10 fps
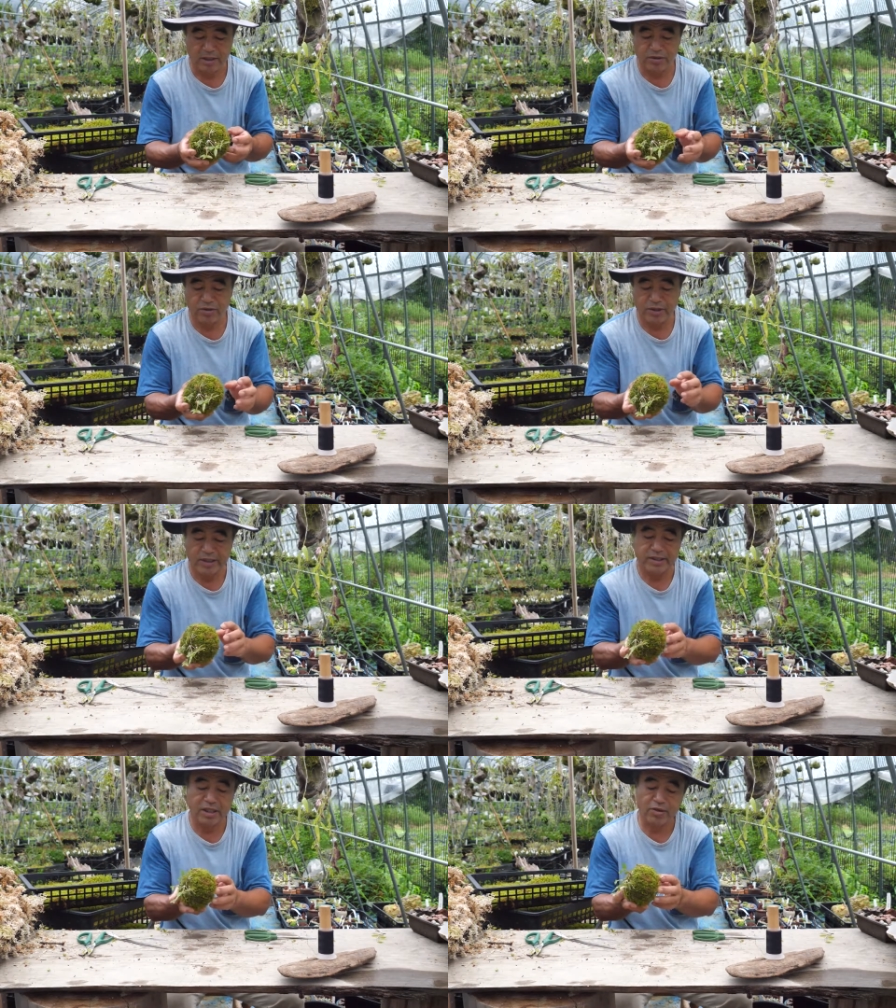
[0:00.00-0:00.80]
と
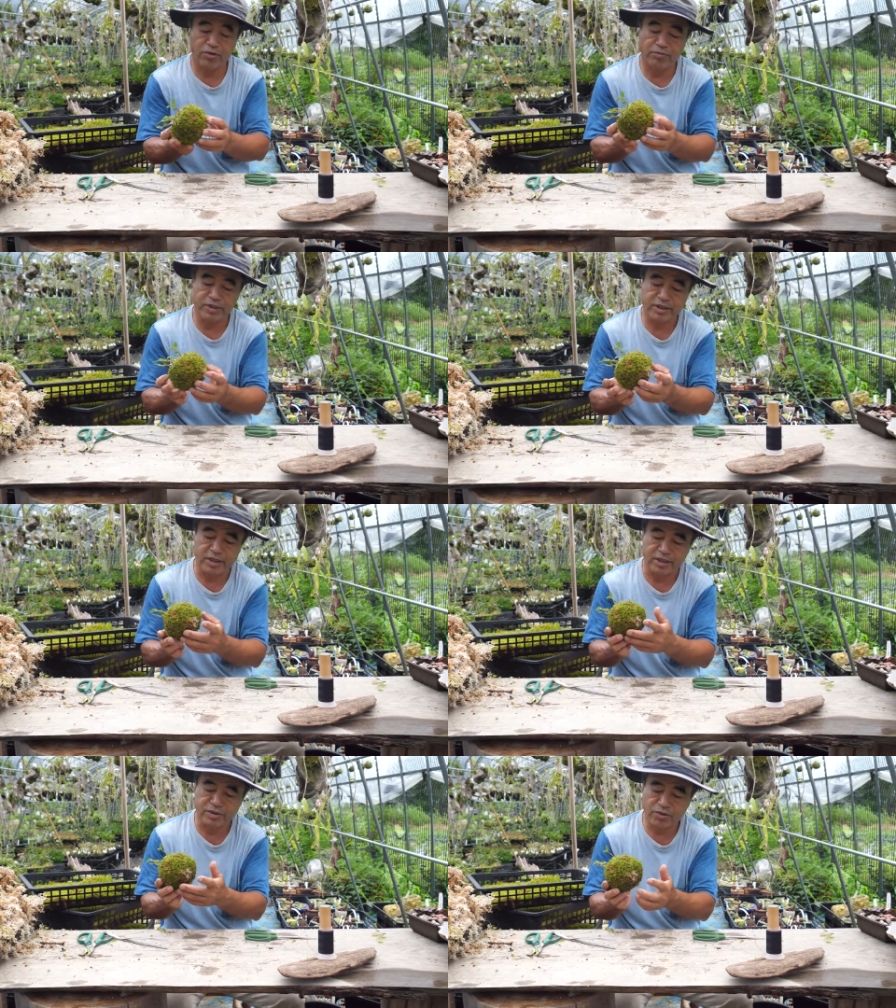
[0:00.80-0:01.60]
下の方もです
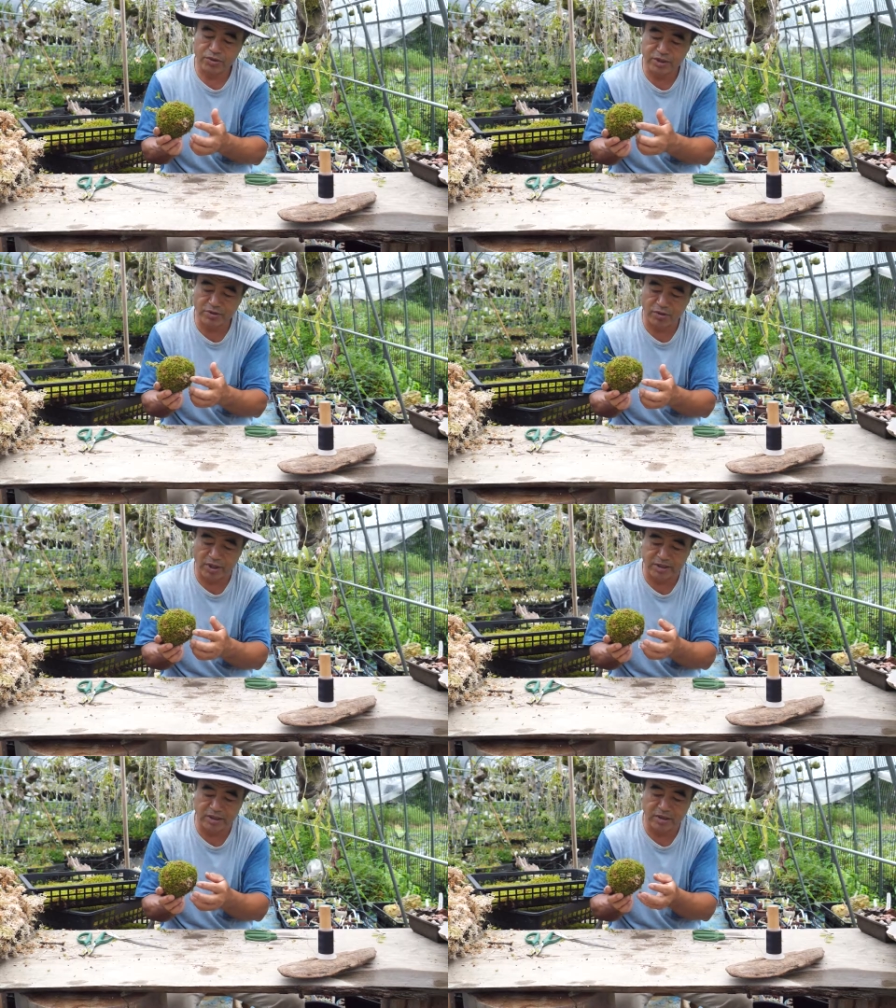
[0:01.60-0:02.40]
ね少しこ
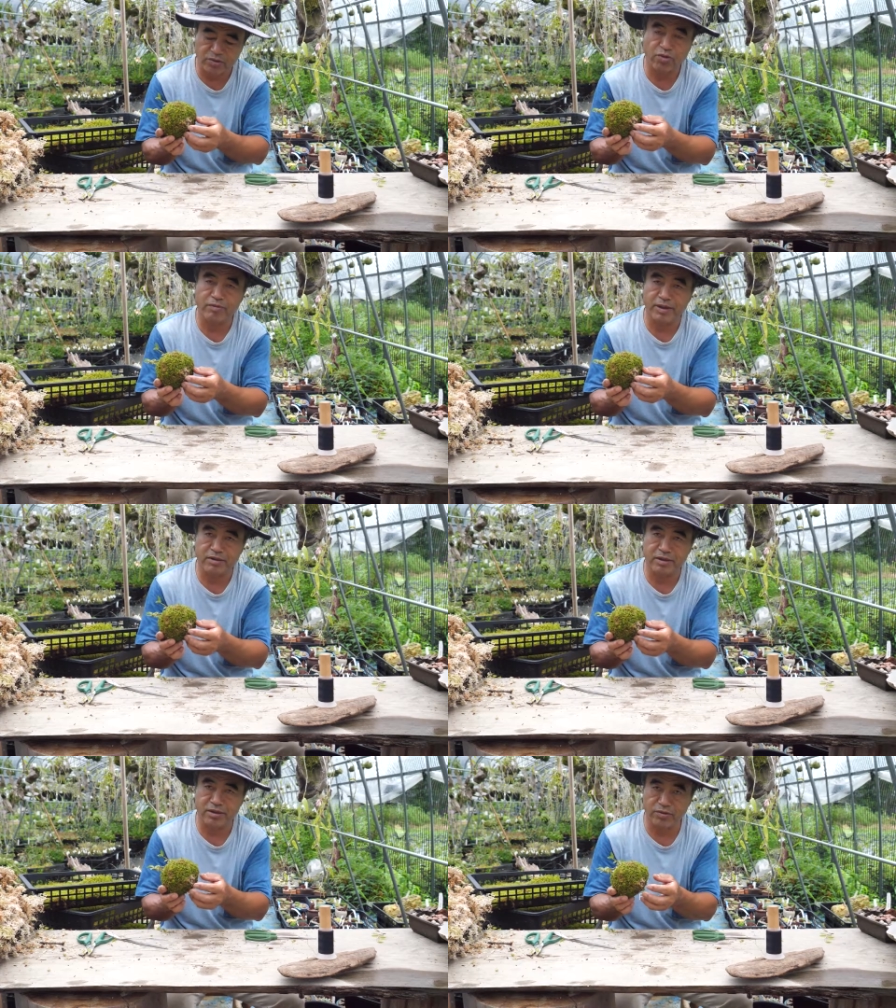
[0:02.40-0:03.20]
う出てるところもある
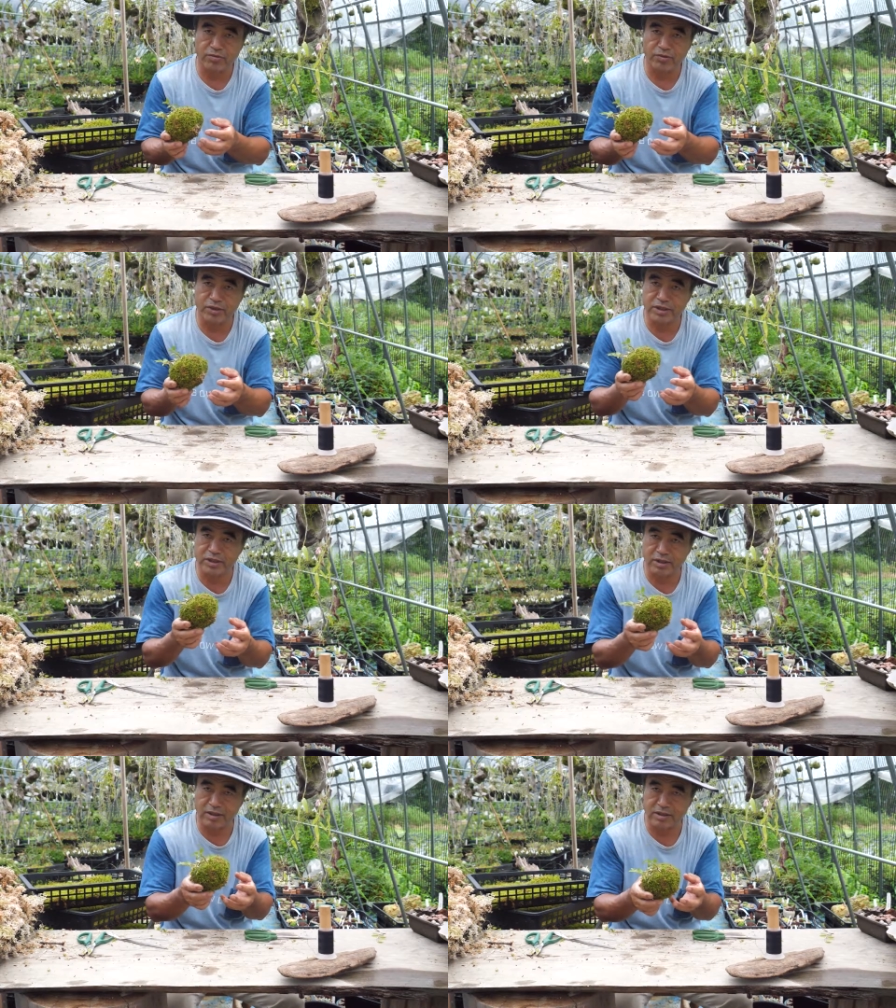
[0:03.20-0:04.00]
んですけどもう1
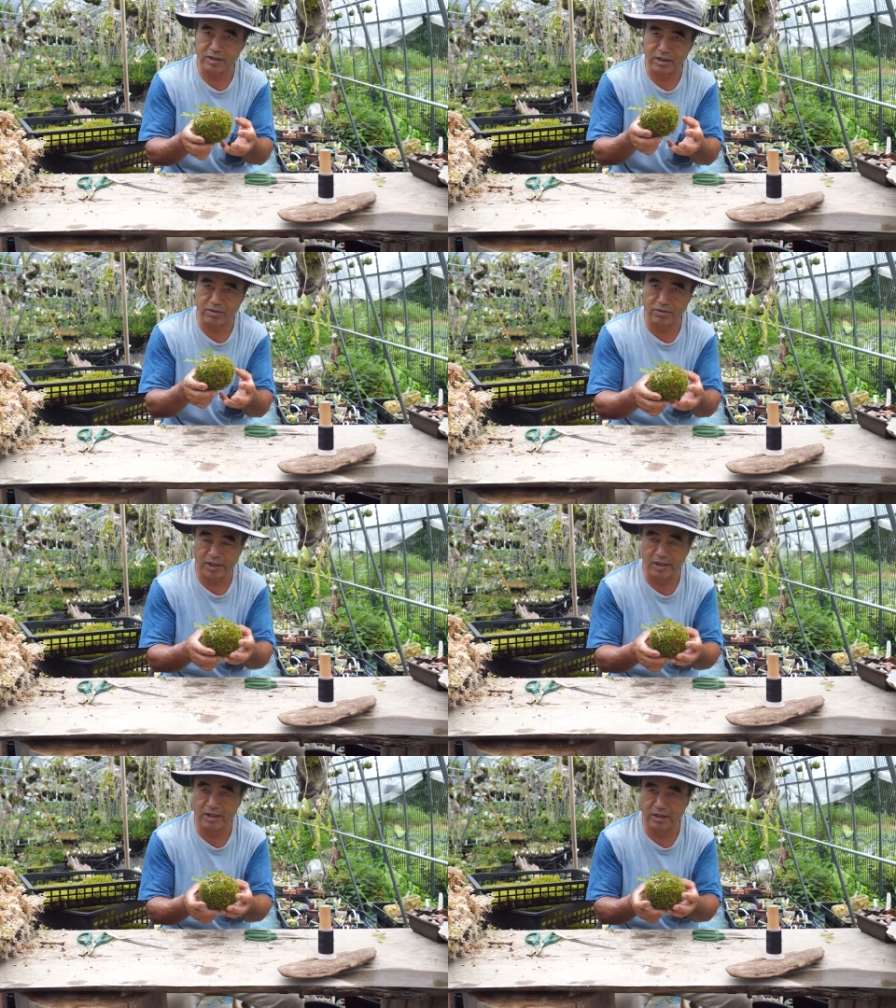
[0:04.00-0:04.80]
年先を
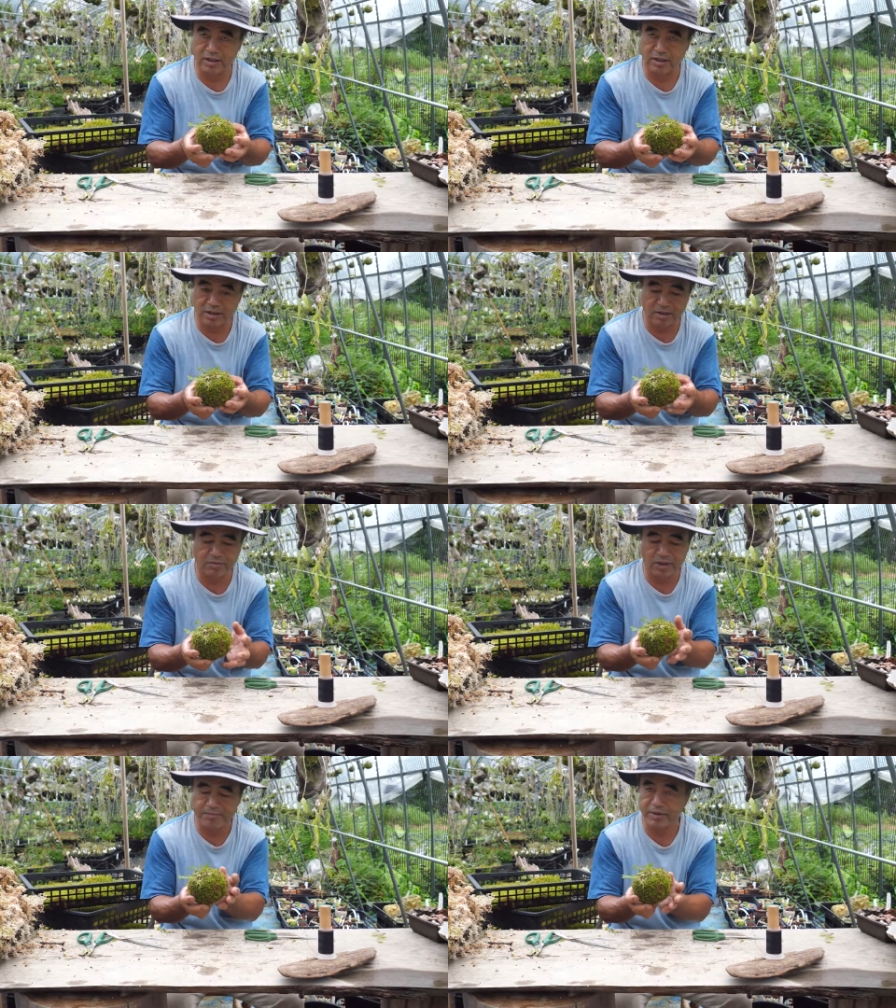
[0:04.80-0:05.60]
考えたら
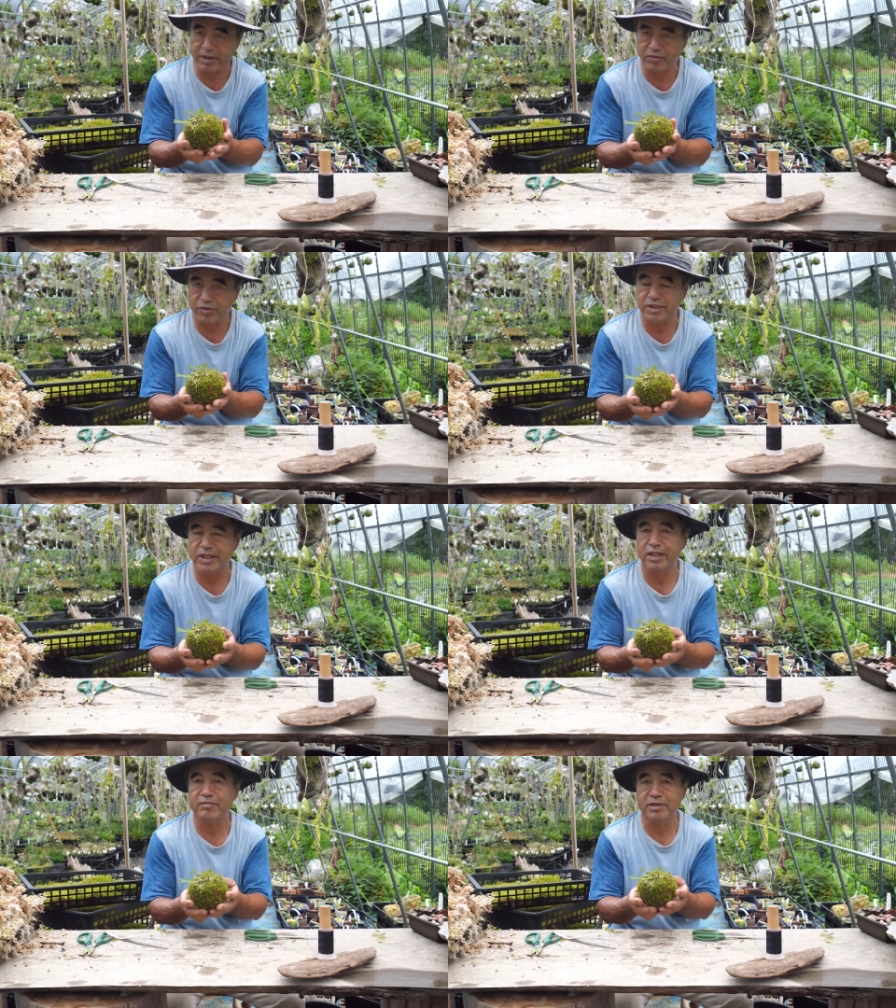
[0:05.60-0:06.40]
もう完璧にこうつ
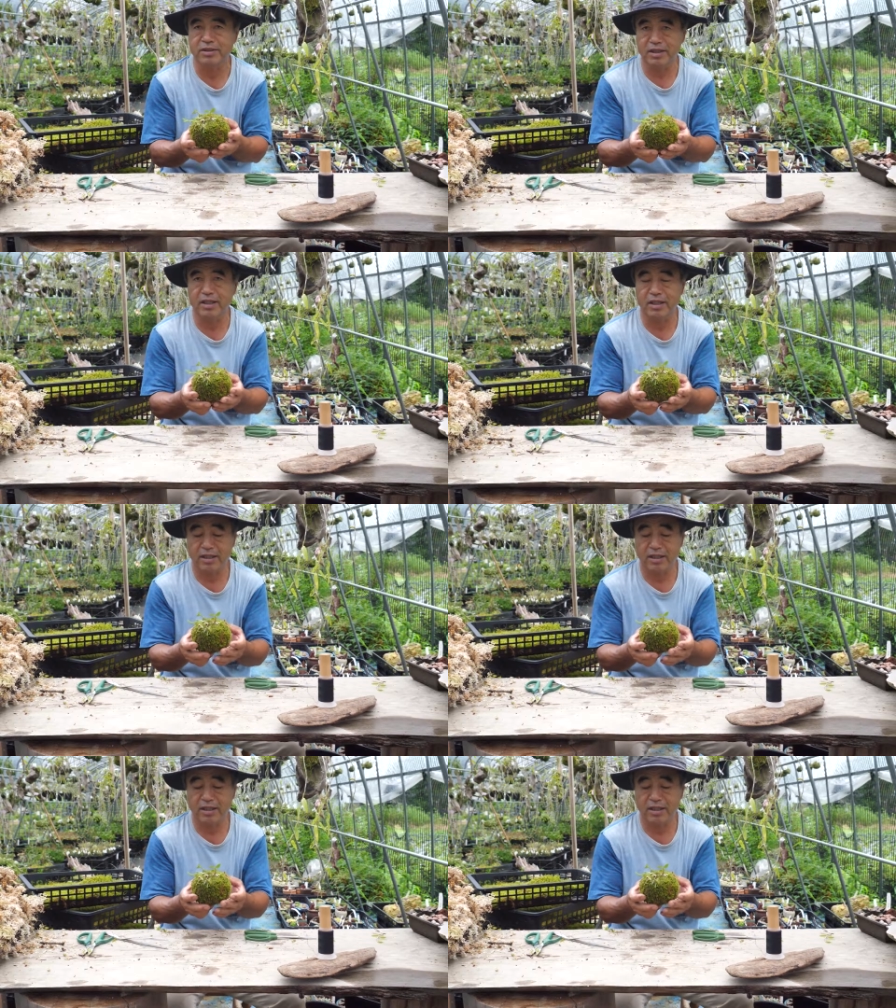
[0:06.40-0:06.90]
ながりますので、